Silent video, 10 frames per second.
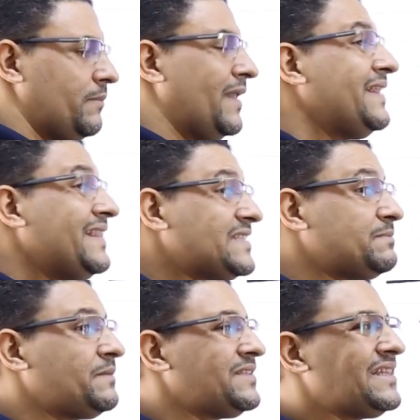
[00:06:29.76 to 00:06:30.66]
ما ليه
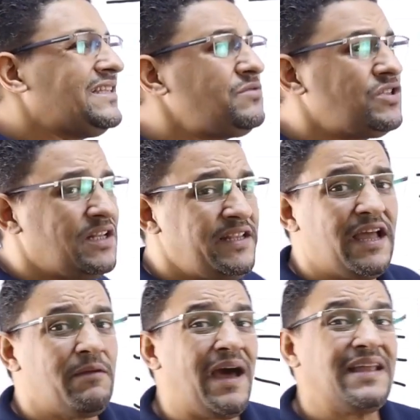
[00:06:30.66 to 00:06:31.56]
الناس ما بتتقدمش ليه
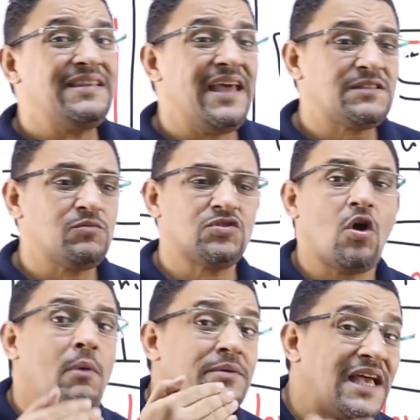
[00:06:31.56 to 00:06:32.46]
يا جماعه الناس
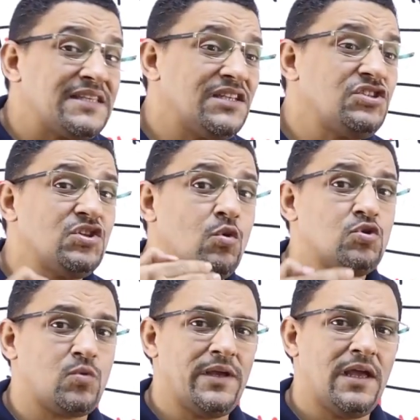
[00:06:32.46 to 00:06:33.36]
مستواها ما بيتحسنش
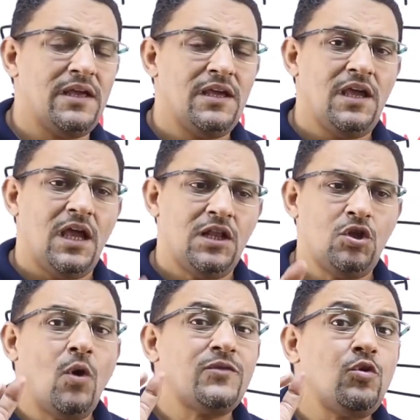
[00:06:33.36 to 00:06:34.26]
كل شويه
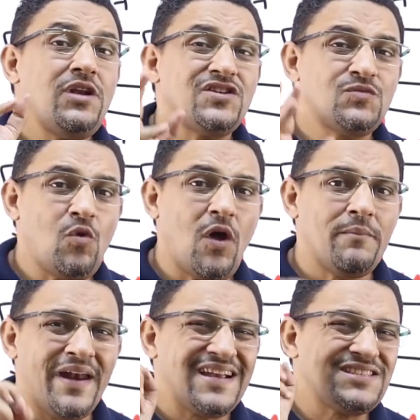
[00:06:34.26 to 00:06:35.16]
لان هو طول
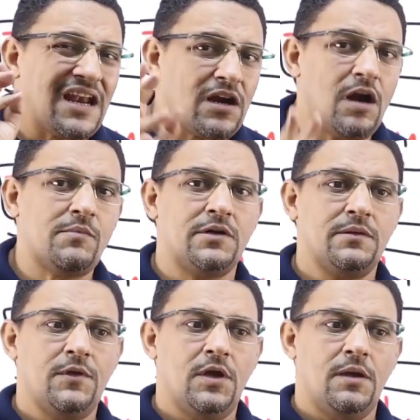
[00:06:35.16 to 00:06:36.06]
الاسبوع مركز على الجرامر
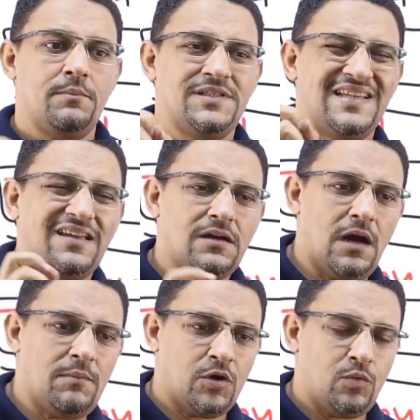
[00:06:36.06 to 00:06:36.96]
بيذاكر
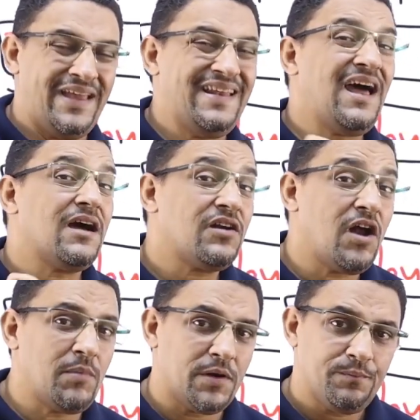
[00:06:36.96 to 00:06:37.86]
جرامر ويحل على
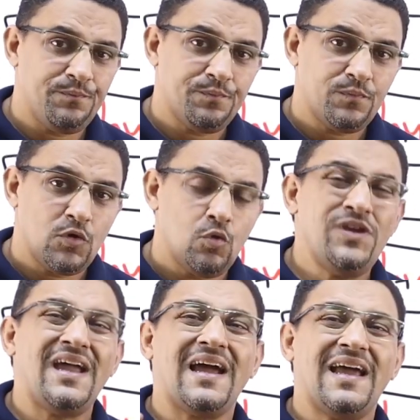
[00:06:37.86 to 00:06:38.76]
الجرامر
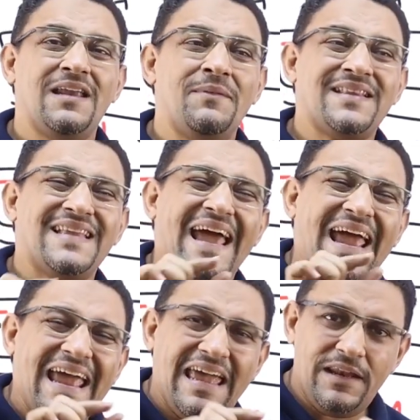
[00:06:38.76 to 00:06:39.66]
ويجي على الكلمات
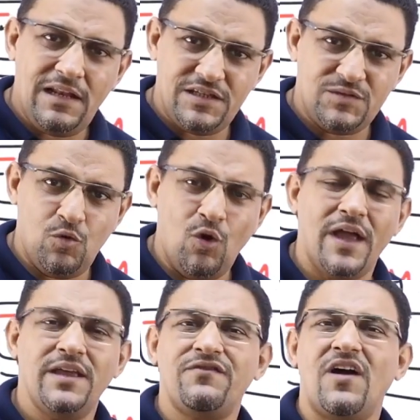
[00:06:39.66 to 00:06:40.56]
اخر
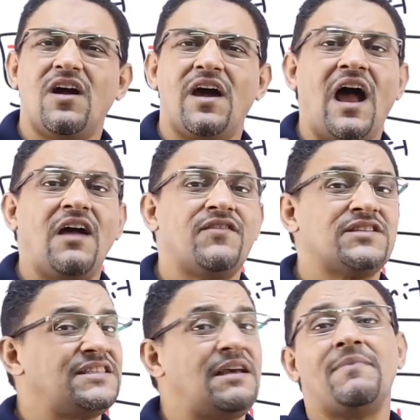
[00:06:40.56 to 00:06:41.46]
الاسبوع يفكر
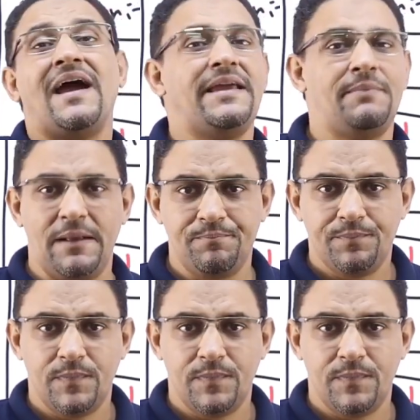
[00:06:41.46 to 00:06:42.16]
هحفظ هسمع ايه بقى